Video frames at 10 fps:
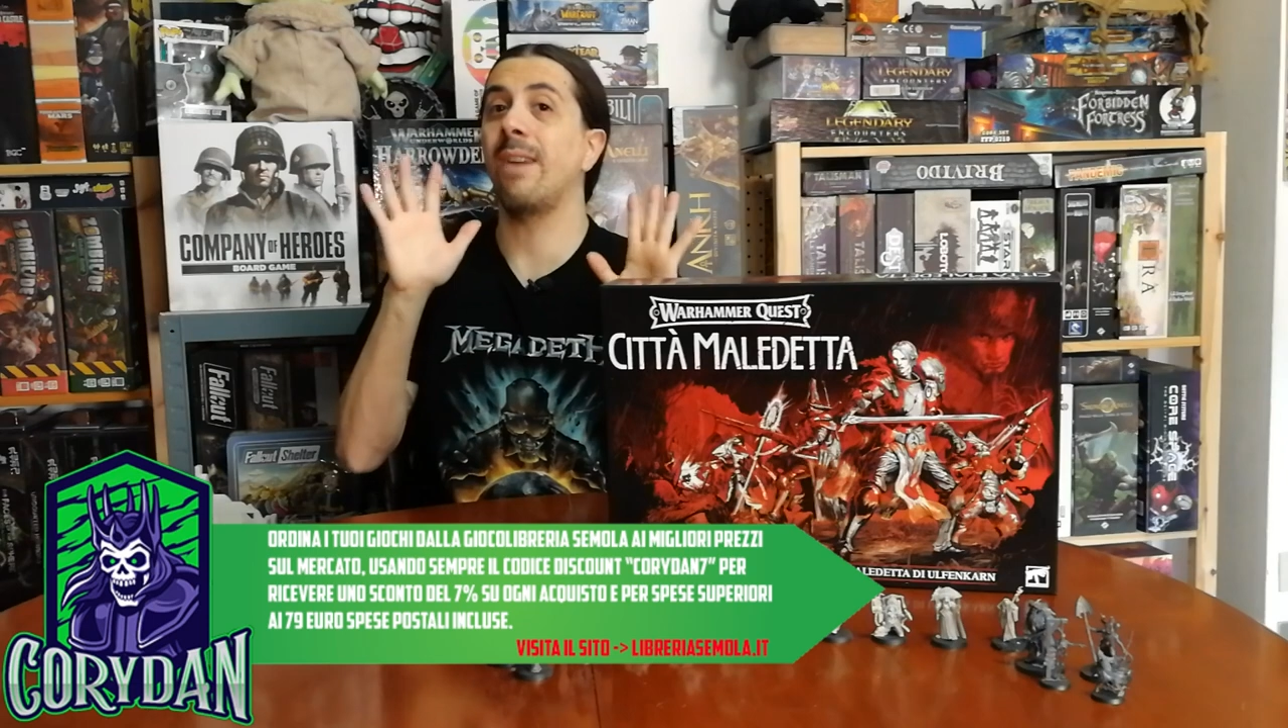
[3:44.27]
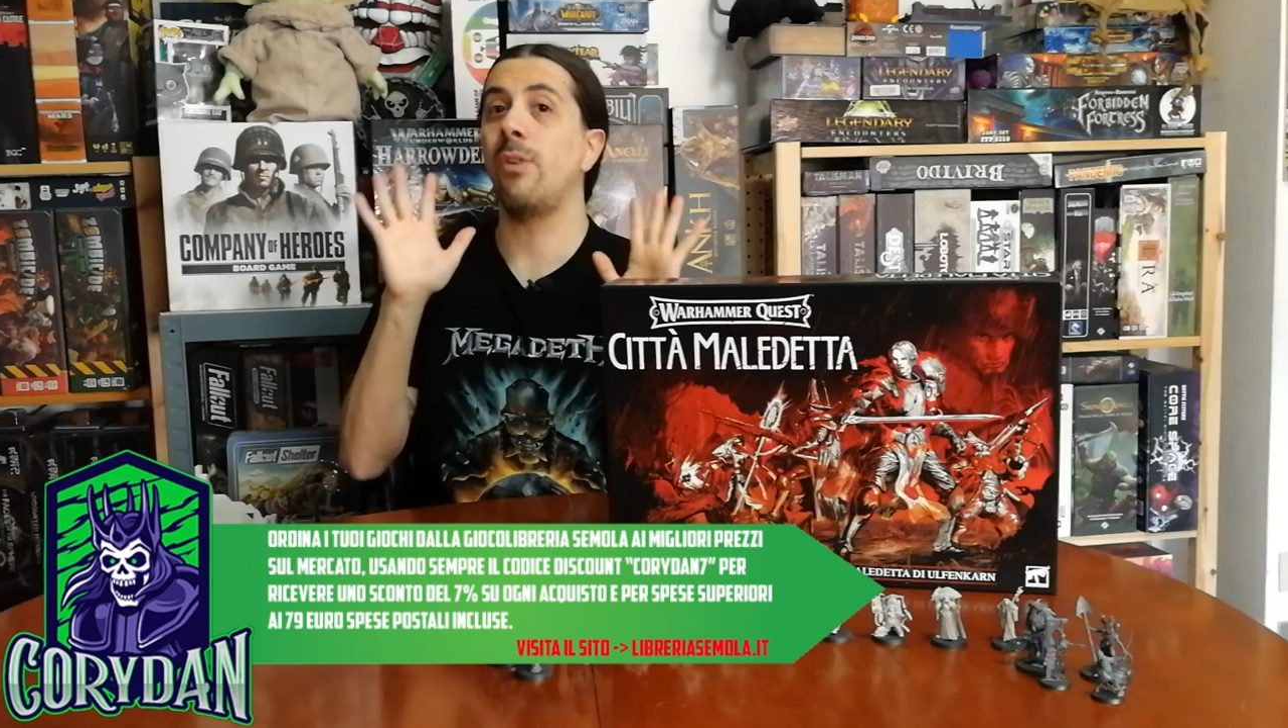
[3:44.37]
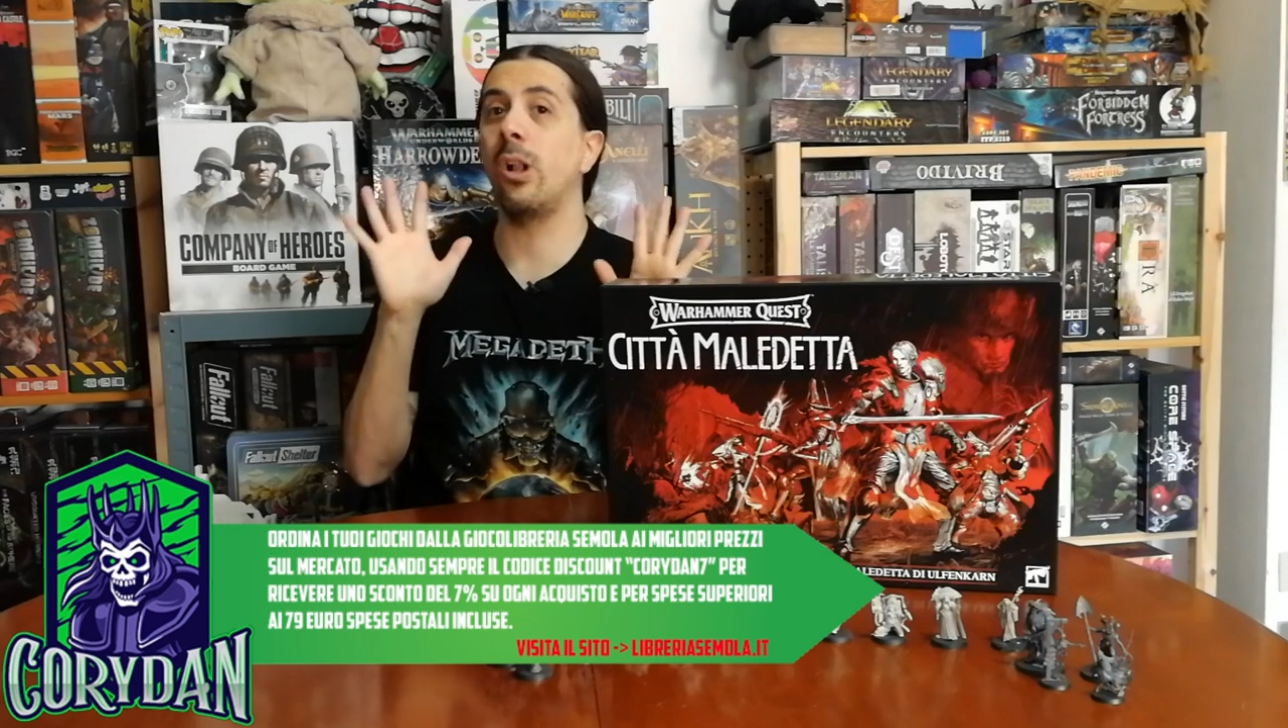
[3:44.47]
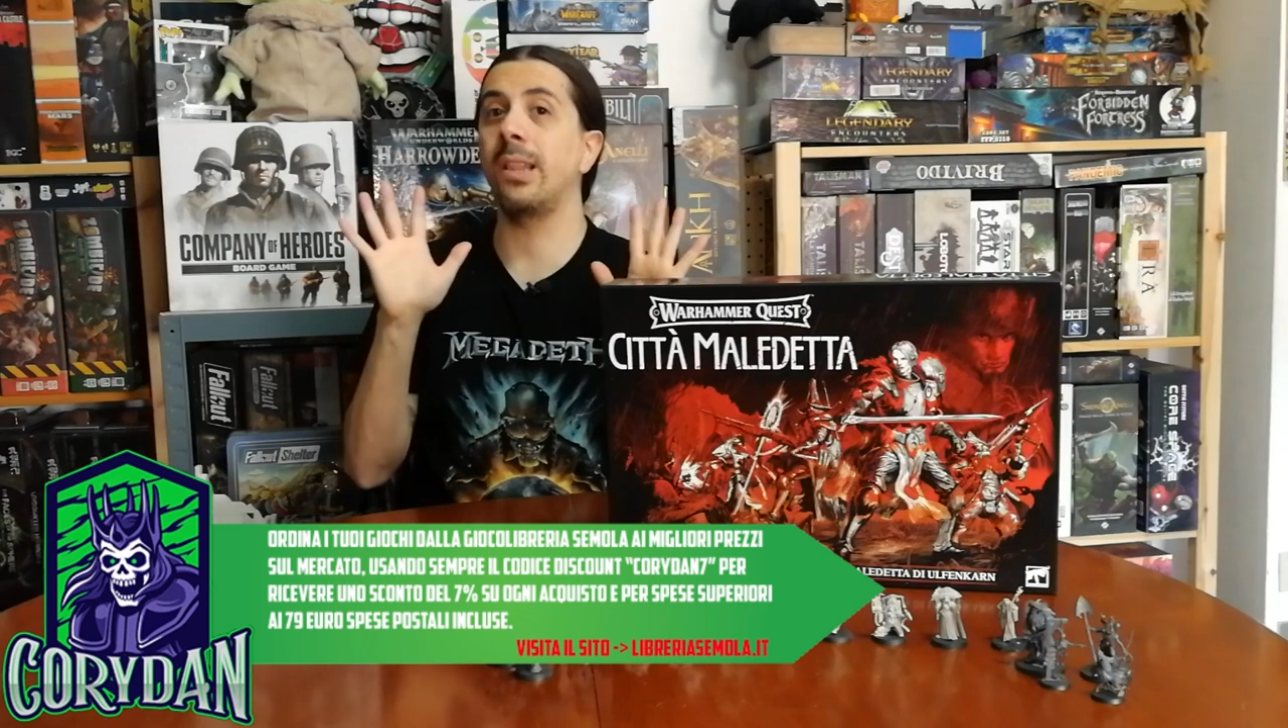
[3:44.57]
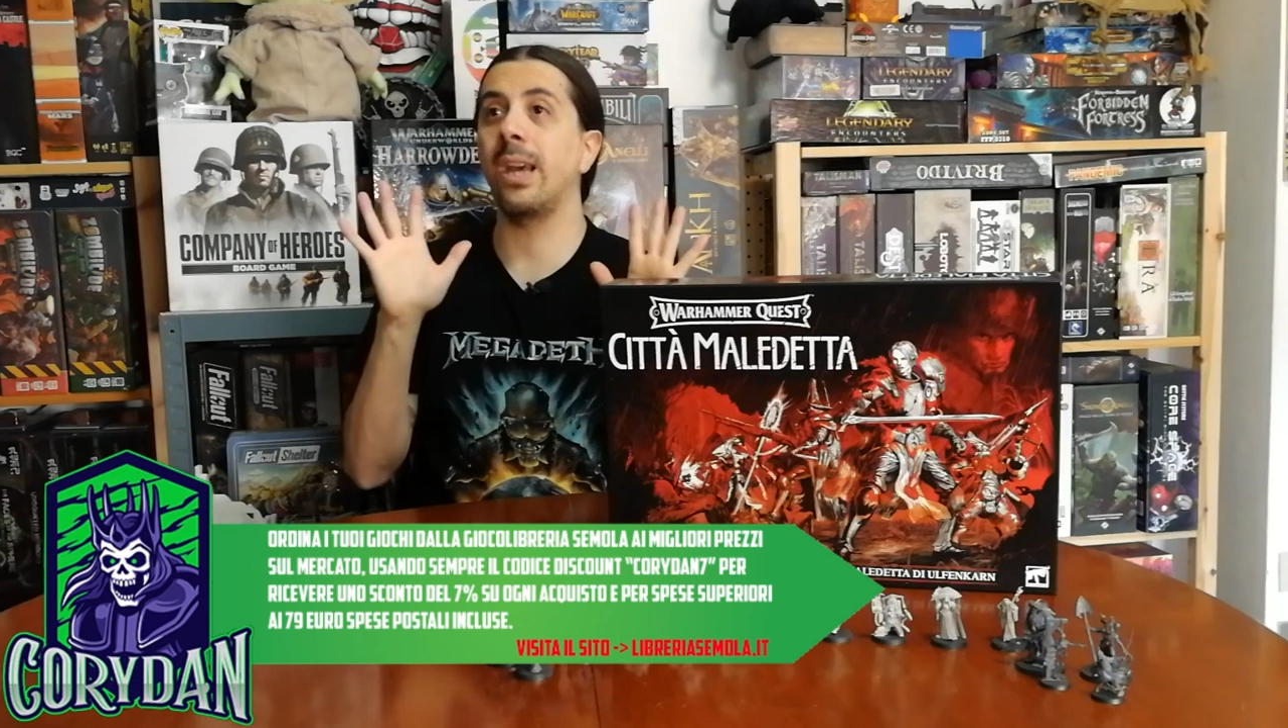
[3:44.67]

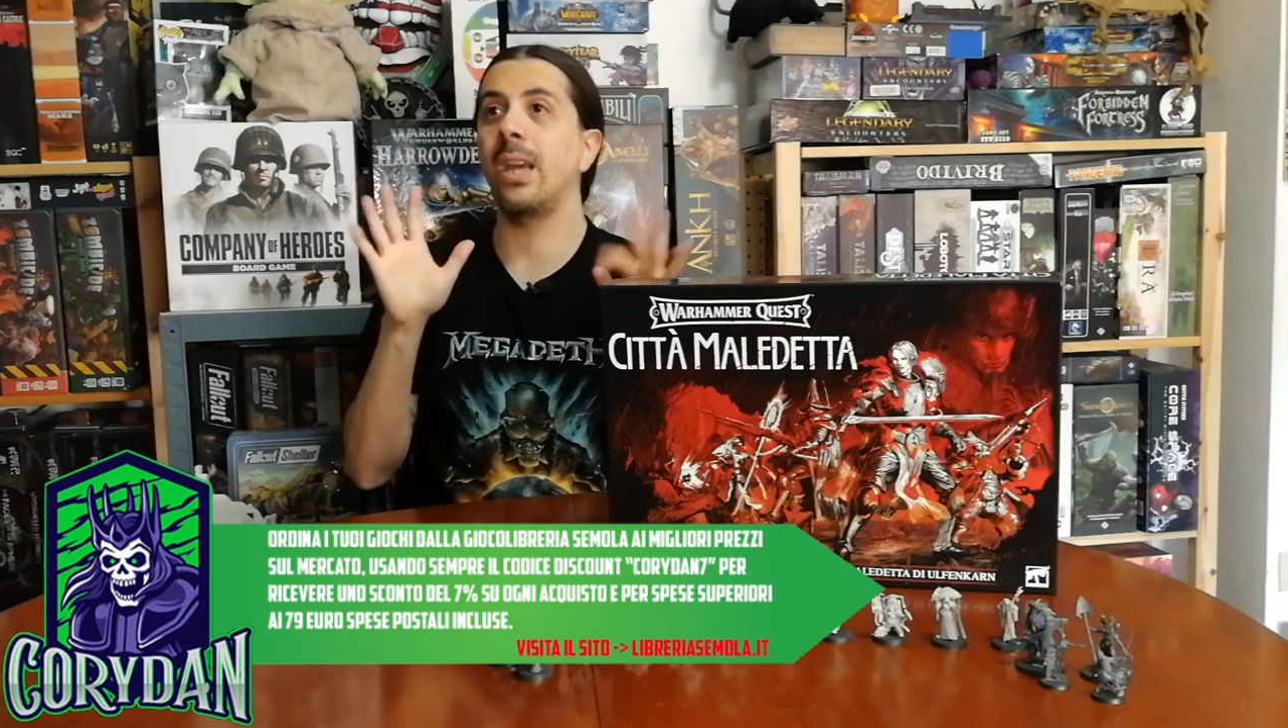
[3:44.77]
volta